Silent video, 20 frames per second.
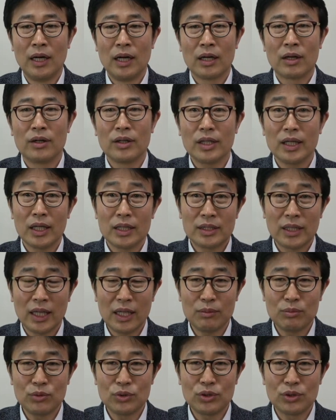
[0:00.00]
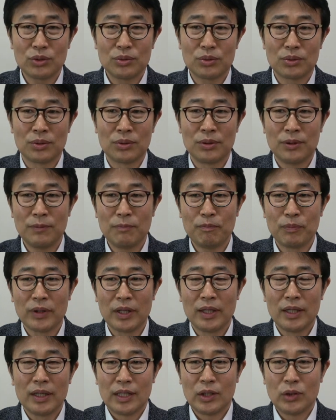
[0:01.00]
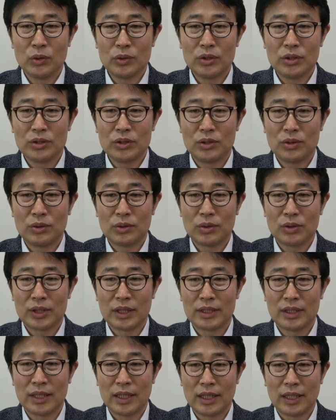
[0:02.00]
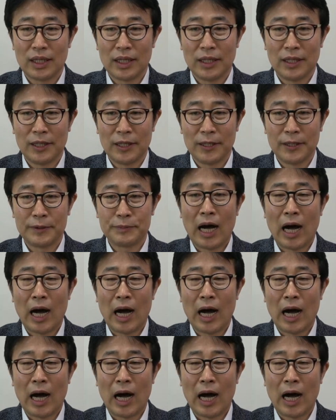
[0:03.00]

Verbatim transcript: 거기에 세부적으로 대통령령으로 자세하게